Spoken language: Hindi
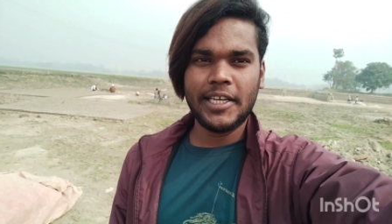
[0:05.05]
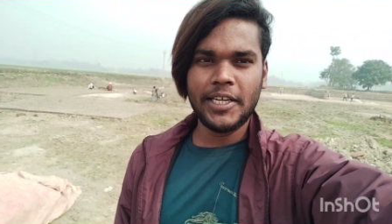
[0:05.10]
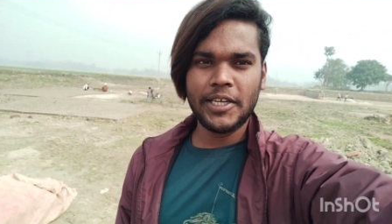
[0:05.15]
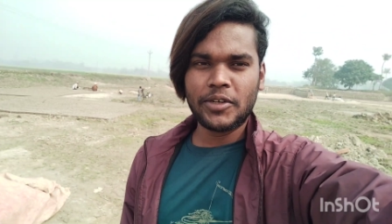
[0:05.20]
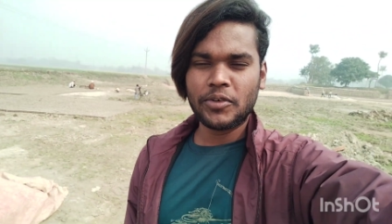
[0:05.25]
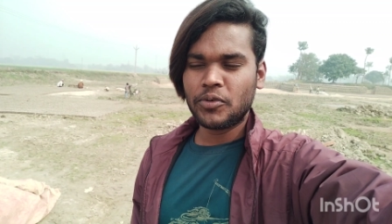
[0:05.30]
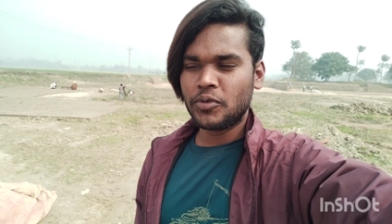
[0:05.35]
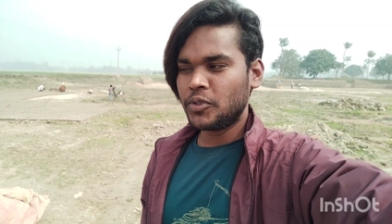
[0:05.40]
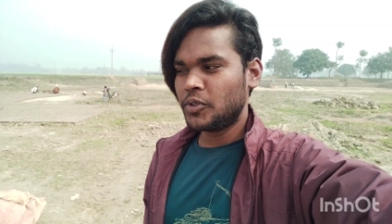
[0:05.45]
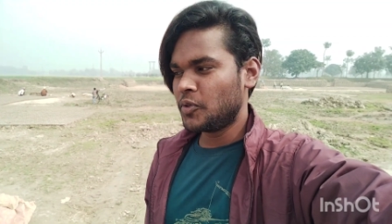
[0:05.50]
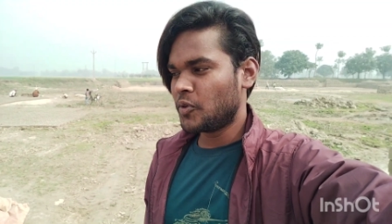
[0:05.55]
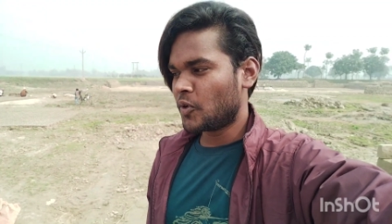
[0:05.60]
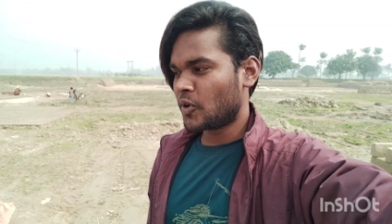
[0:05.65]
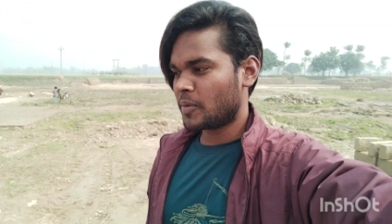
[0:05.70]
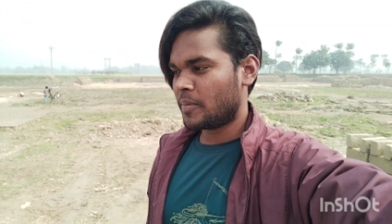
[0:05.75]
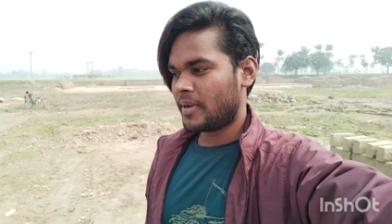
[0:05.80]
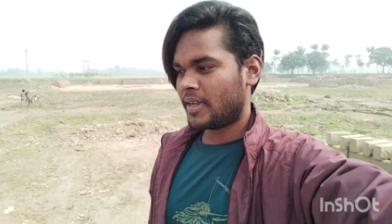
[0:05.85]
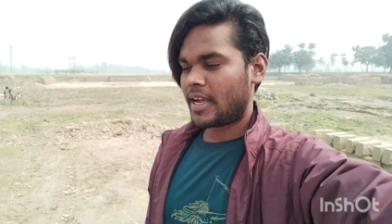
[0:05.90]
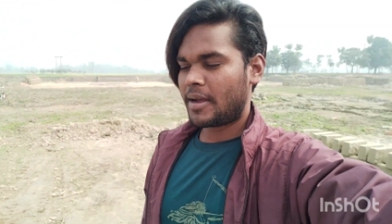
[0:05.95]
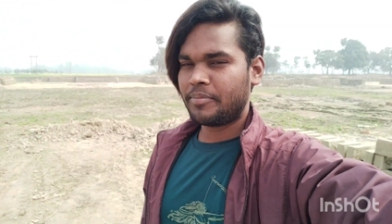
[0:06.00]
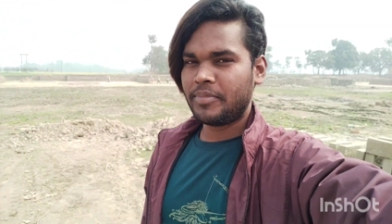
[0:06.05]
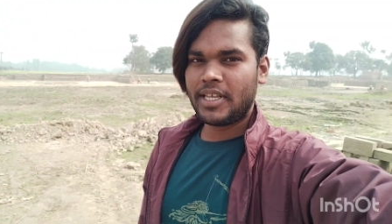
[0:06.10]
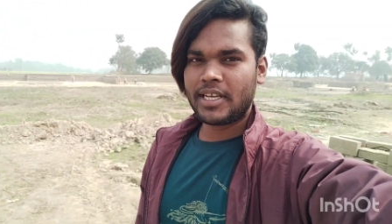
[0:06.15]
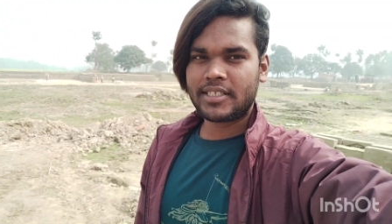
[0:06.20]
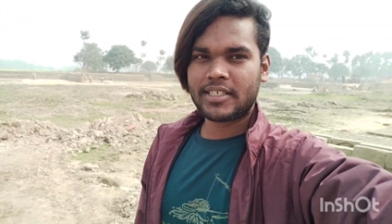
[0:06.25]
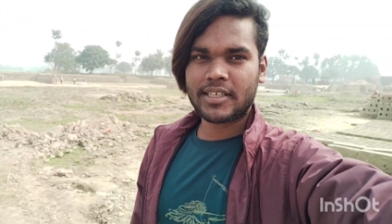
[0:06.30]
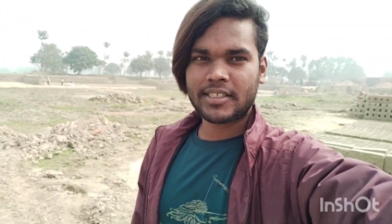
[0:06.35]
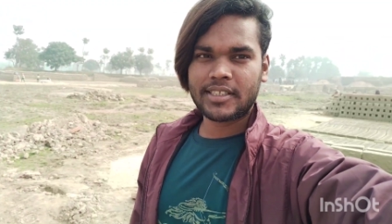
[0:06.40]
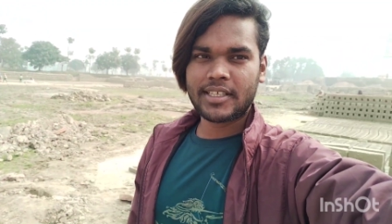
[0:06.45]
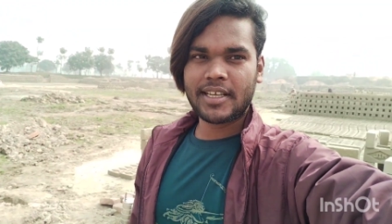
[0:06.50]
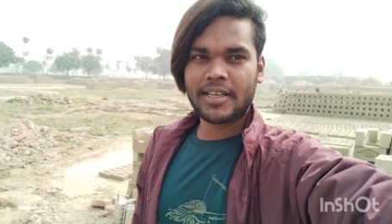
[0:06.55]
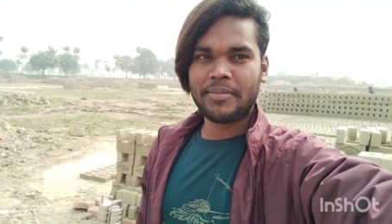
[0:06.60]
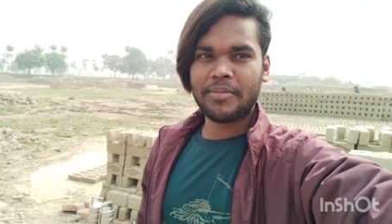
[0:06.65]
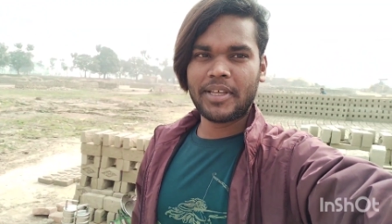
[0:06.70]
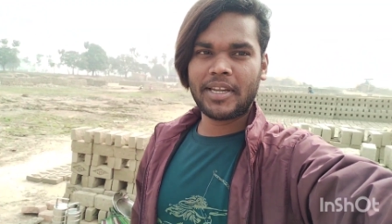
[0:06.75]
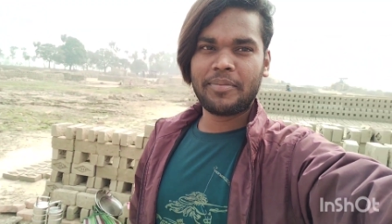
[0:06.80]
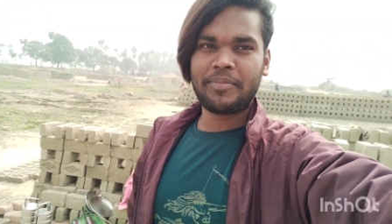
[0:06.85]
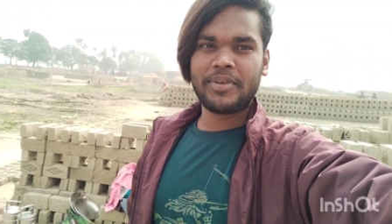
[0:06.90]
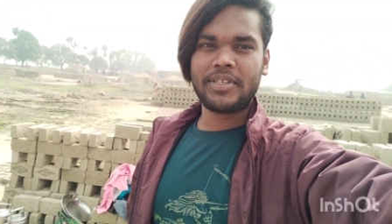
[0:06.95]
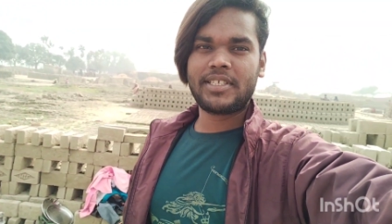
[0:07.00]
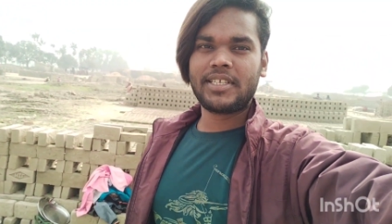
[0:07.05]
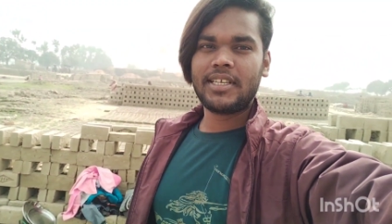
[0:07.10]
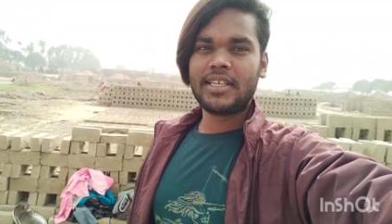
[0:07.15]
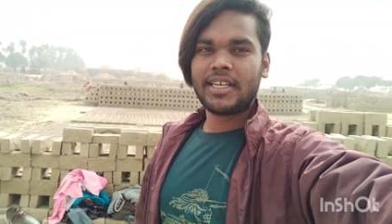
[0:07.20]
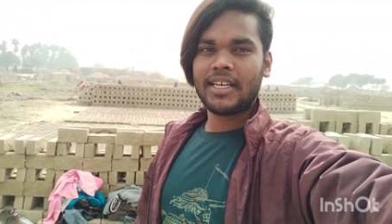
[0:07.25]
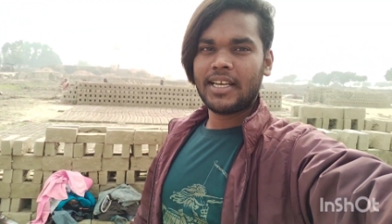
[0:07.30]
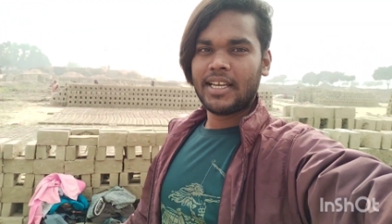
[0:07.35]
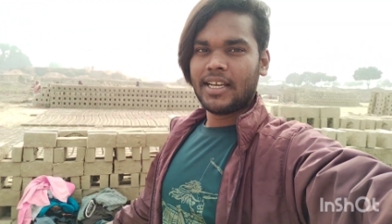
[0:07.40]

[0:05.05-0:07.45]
ईंट उद्योग में आप देख सकते हैं मेरे पीछे